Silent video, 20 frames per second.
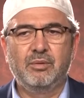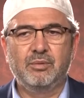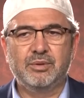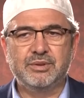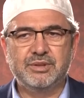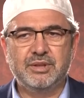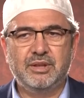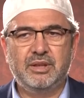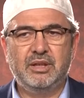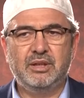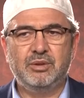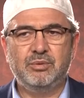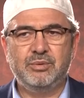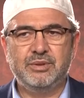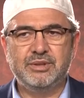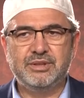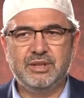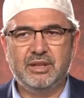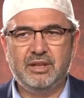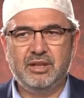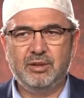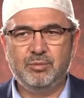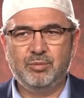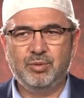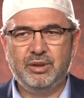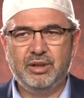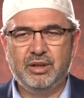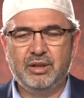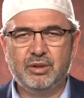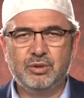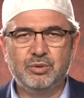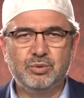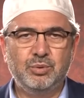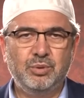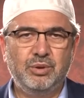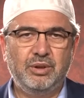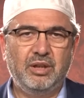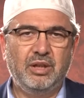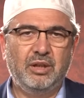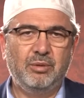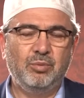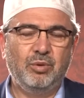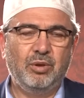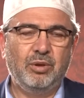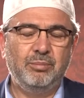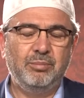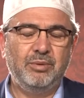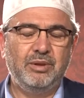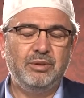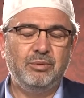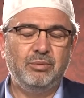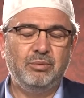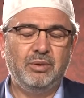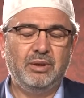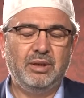Ve salatu vesselam ala rasulina Muhammedin